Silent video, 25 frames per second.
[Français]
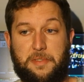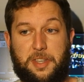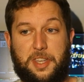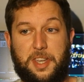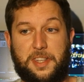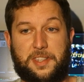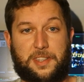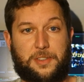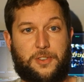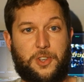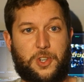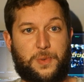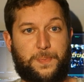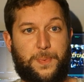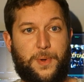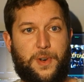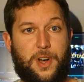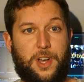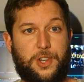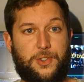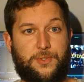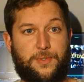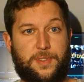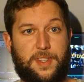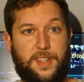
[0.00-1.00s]
qu'est-ce que je peux
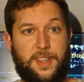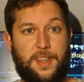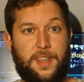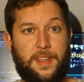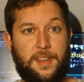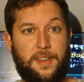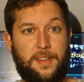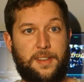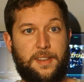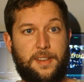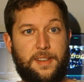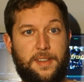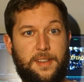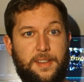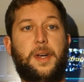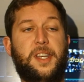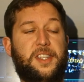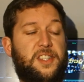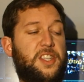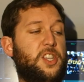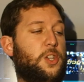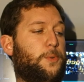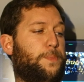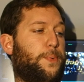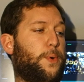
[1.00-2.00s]
rajouter bah
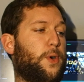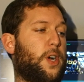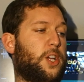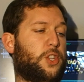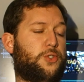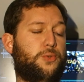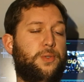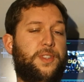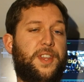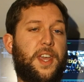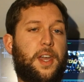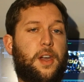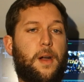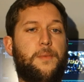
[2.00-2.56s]
si, je peux ajouter,